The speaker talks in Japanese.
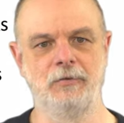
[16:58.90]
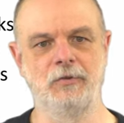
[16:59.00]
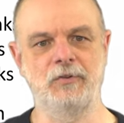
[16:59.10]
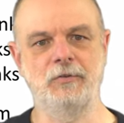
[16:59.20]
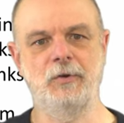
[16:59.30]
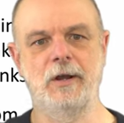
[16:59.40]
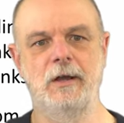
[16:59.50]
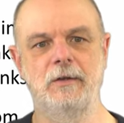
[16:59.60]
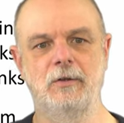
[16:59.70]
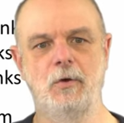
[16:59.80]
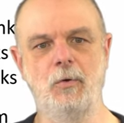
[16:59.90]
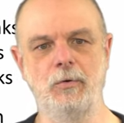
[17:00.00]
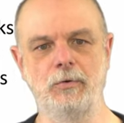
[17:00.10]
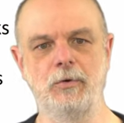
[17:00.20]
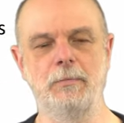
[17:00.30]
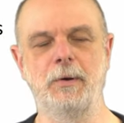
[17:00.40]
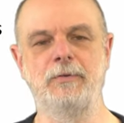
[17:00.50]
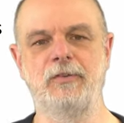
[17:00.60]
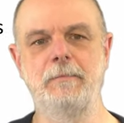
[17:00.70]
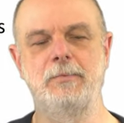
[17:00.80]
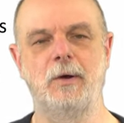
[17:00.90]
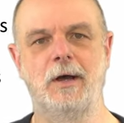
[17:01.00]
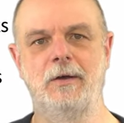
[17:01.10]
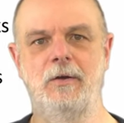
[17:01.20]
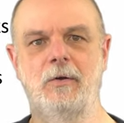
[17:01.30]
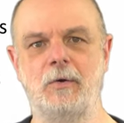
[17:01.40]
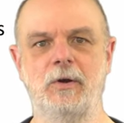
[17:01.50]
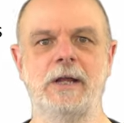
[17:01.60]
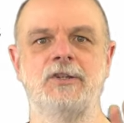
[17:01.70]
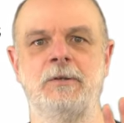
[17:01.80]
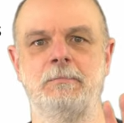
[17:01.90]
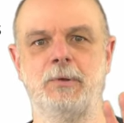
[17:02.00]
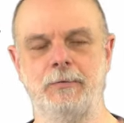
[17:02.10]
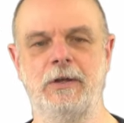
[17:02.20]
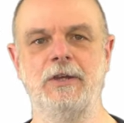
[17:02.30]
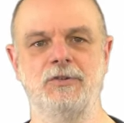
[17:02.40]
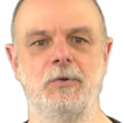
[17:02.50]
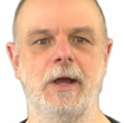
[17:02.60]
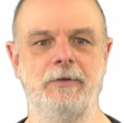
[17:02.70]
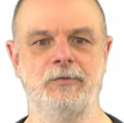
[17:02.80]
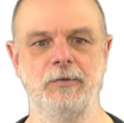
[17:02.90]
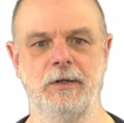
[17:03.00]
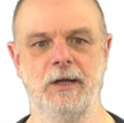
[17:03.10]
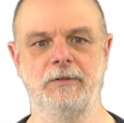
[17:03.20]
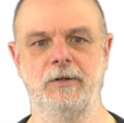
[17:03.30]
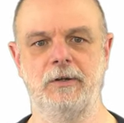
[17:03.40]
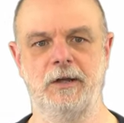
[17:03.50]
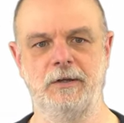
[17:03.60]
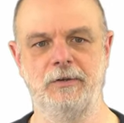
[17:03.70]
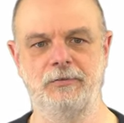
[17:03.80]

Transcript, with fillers: そしてそれが、このグループは全部はあの同じピュリフィケーションの回数になってるなん